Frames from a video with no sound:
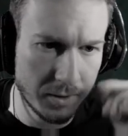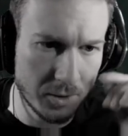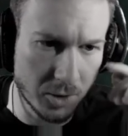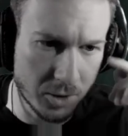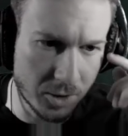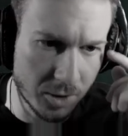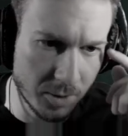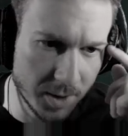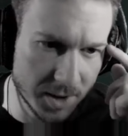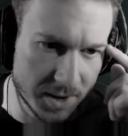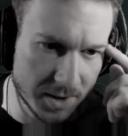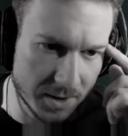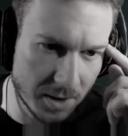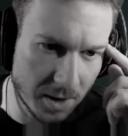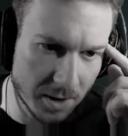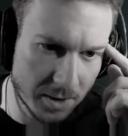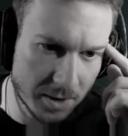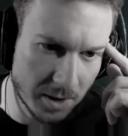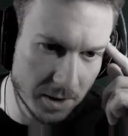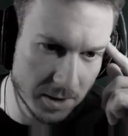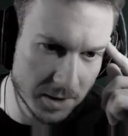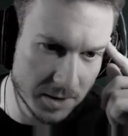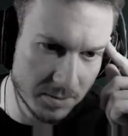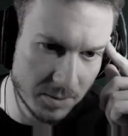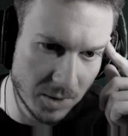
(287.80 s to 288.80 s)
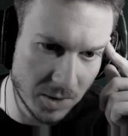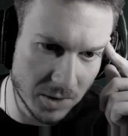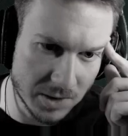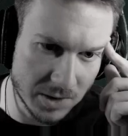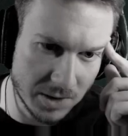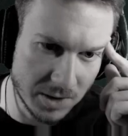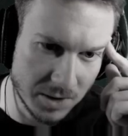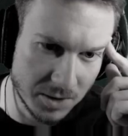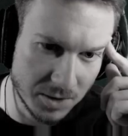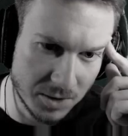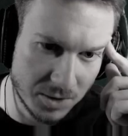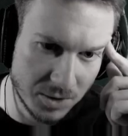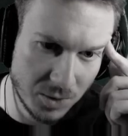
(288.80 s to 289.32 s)
Documents and articles
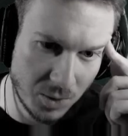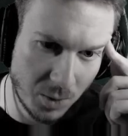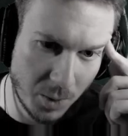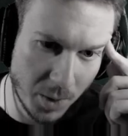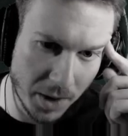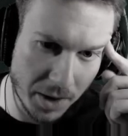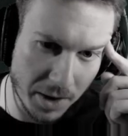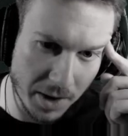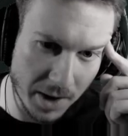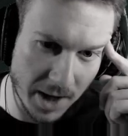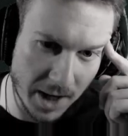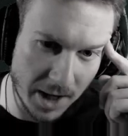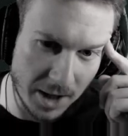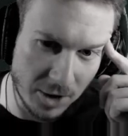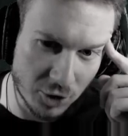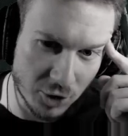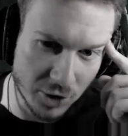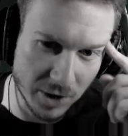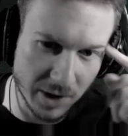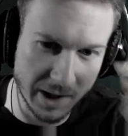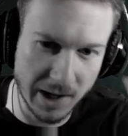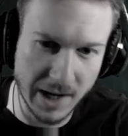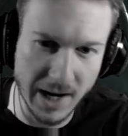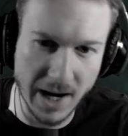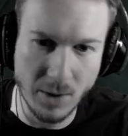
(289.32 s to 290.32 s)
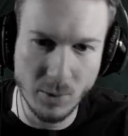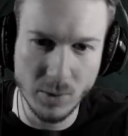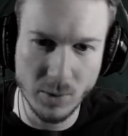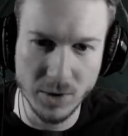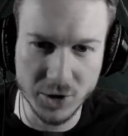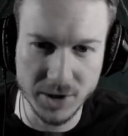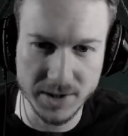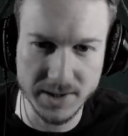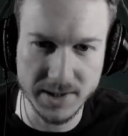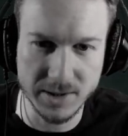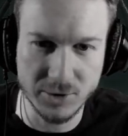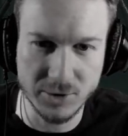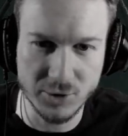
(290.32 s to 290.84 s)
mostly to do with ancient
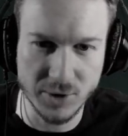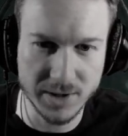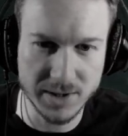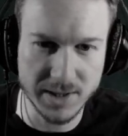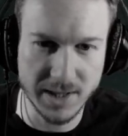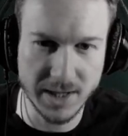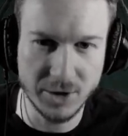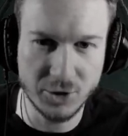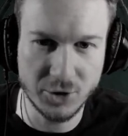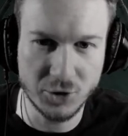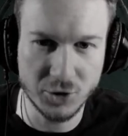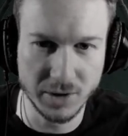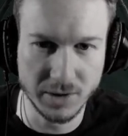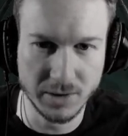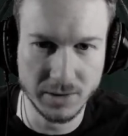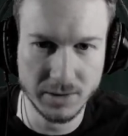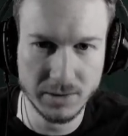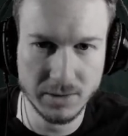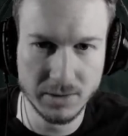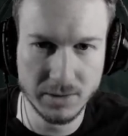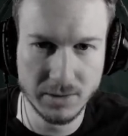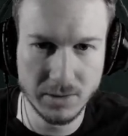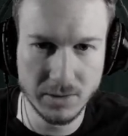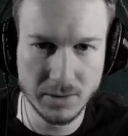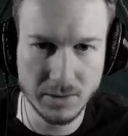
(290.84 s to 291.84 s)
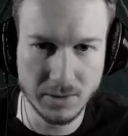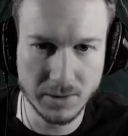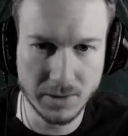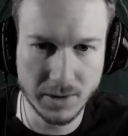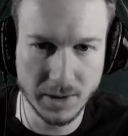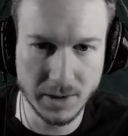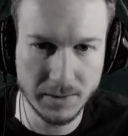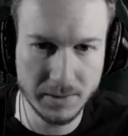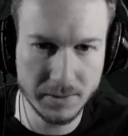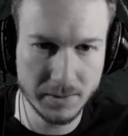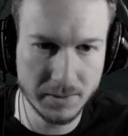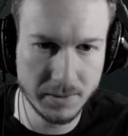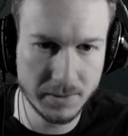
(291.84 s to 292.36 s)
languages and translation. Okay.